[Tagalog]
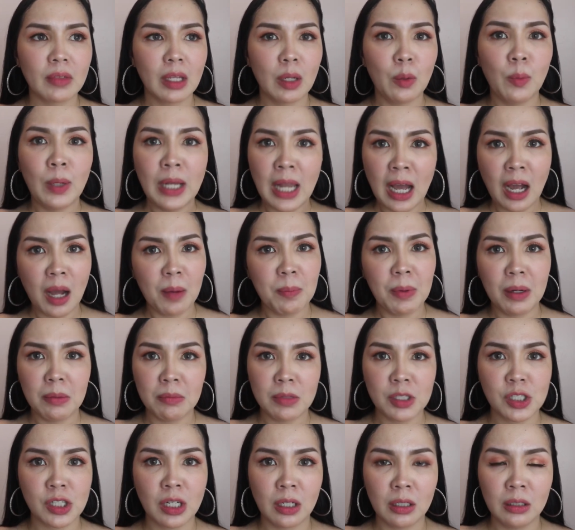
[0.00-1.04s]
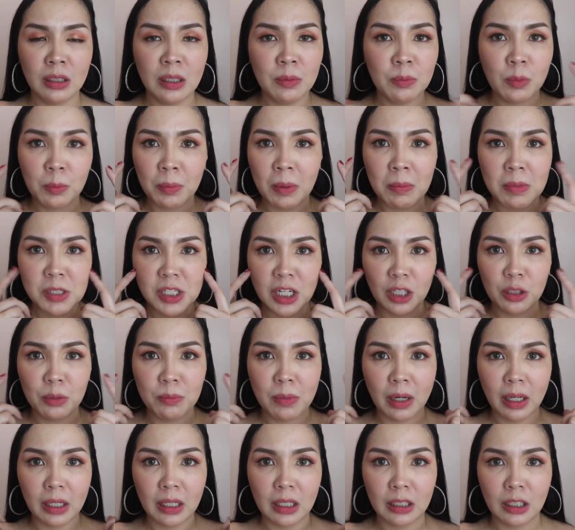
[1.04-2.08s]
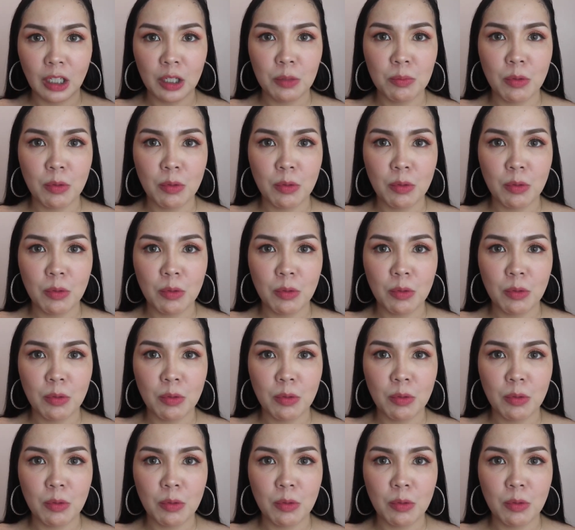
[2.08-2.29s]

wala ka pang masyadong, hindi mo pa masyadong makikita